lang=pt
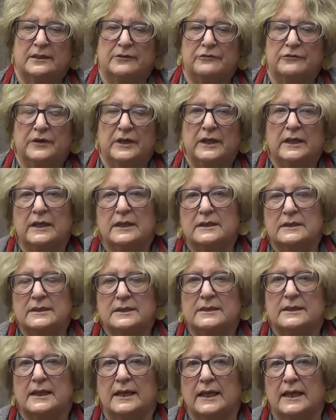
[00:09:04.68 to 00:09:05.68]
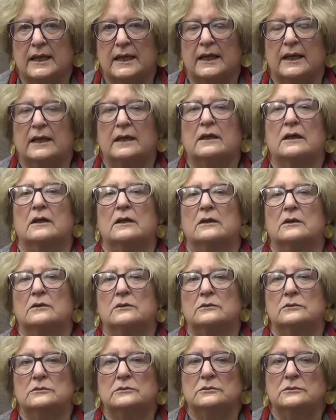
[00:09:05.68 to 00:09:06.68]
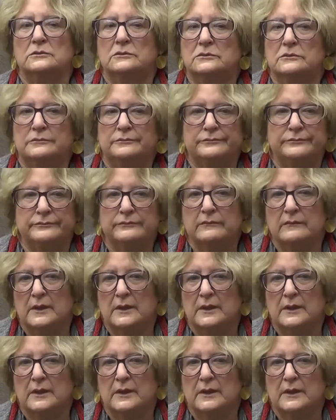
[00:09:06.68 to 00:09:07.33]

vez é um